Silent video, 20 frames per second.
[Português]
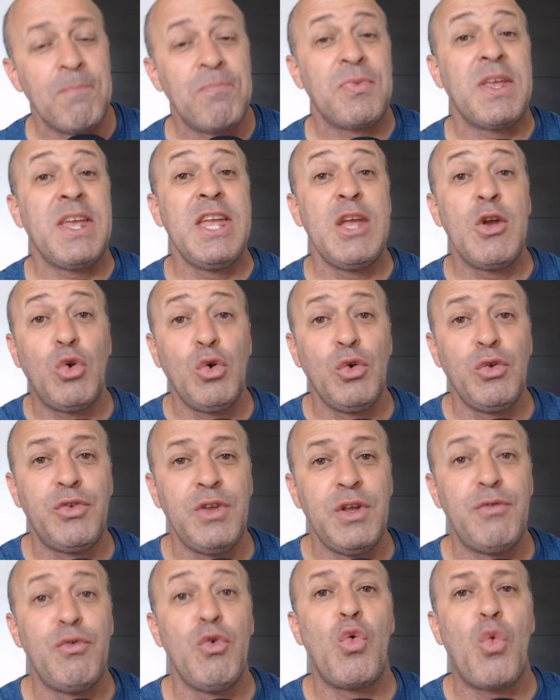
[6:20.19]

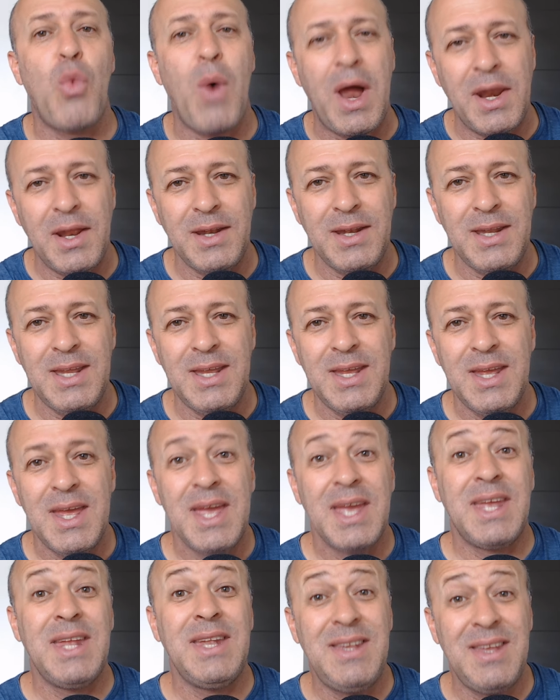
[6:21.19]
inclusive o Guarani,
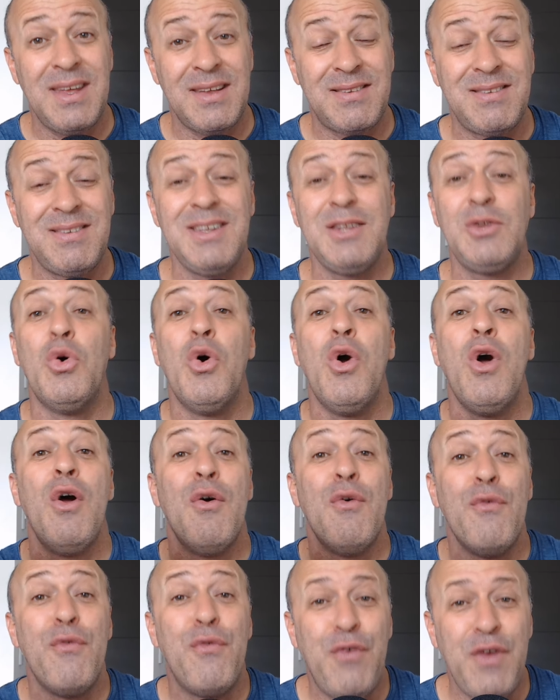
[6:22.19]
que tinha sido
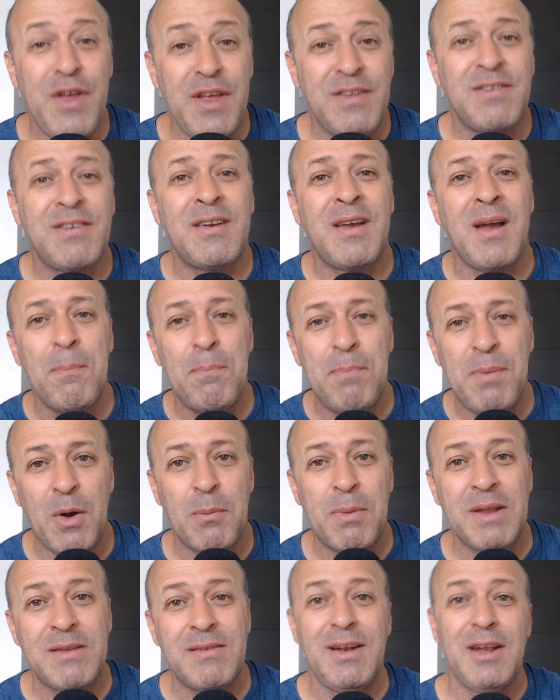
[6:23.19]
vice-campeão
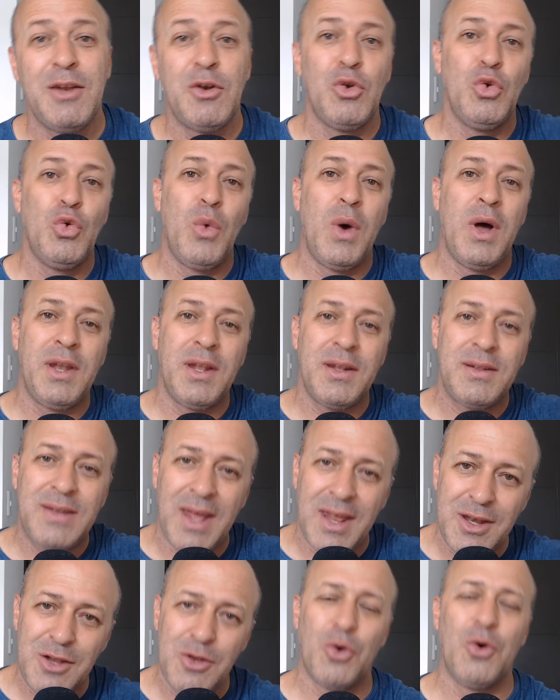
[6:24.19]
brasileiro no ano
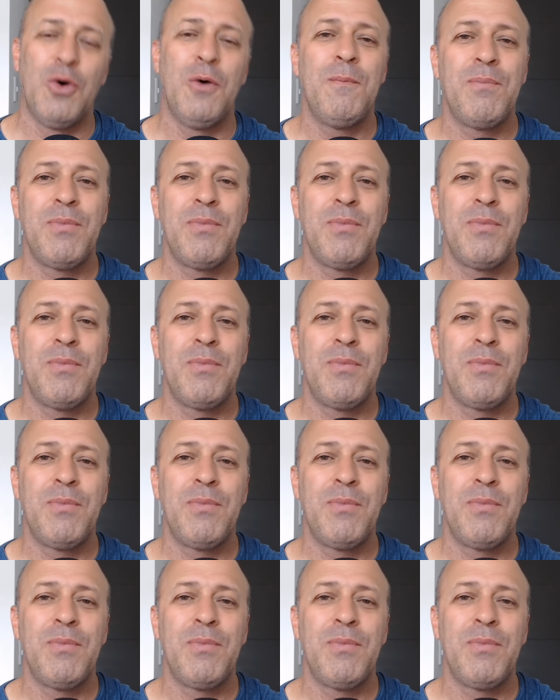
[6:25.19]
anterior,